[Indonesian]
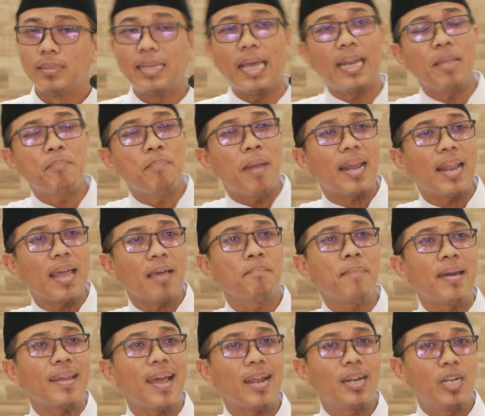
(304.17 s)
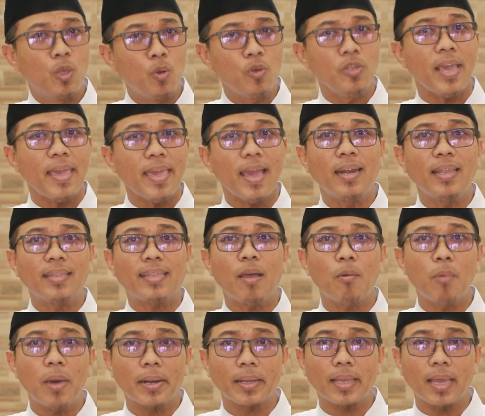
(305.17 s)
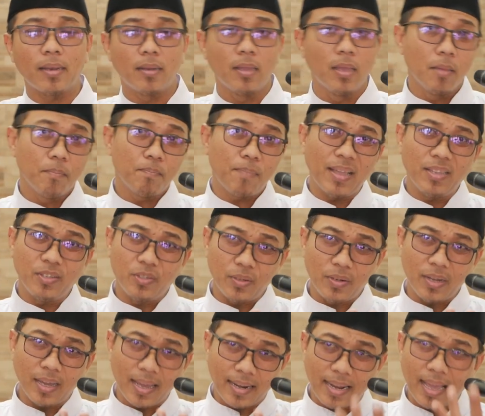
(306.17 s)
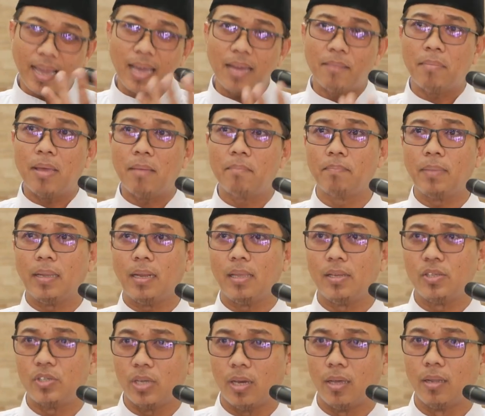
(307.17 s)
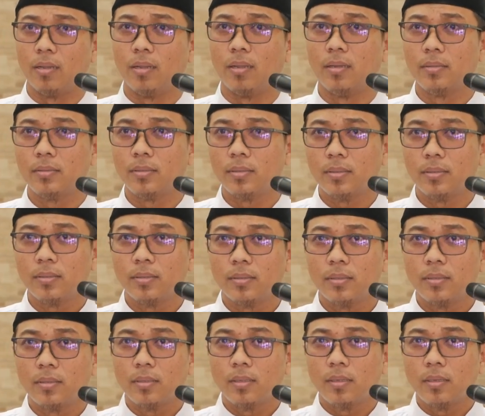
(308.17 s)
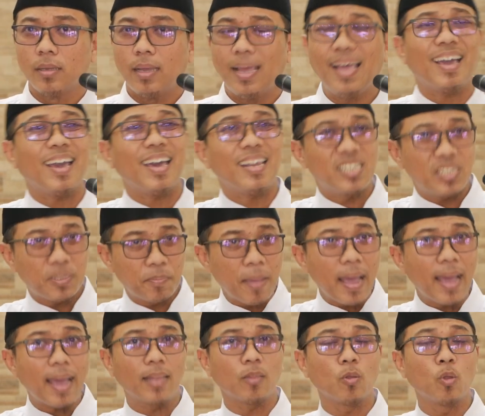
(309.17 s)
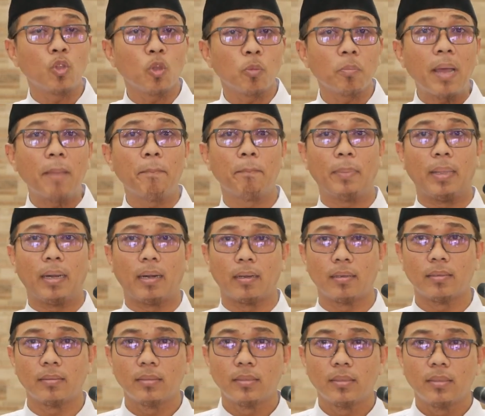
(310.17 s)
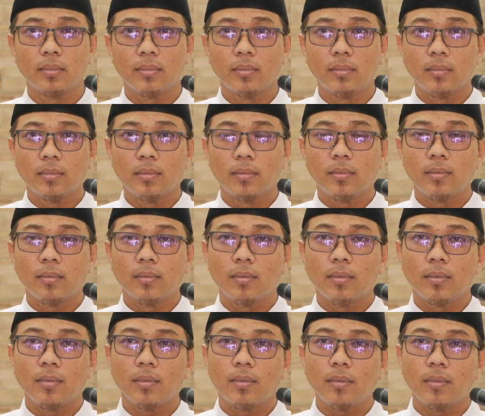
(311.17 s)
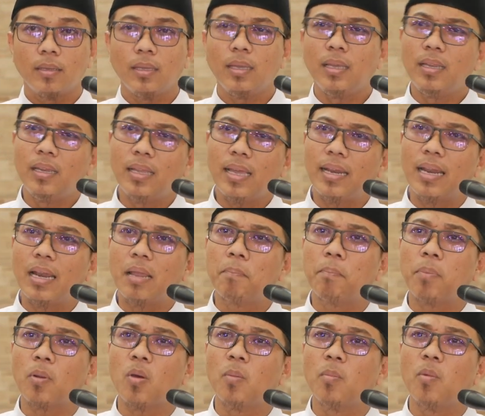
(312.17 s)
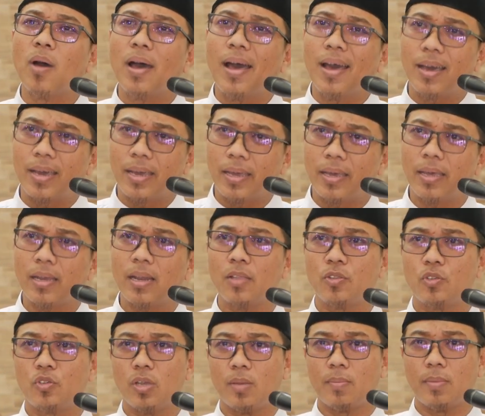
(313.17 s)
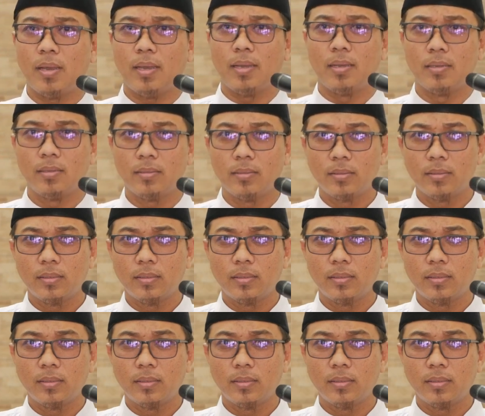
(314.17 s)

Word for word: dari barang-barang dunia yang ditawarkan panjenengan akan mampir insya Allah akan semangat untuk mampir. Ini adalah promo akhirat jamaah.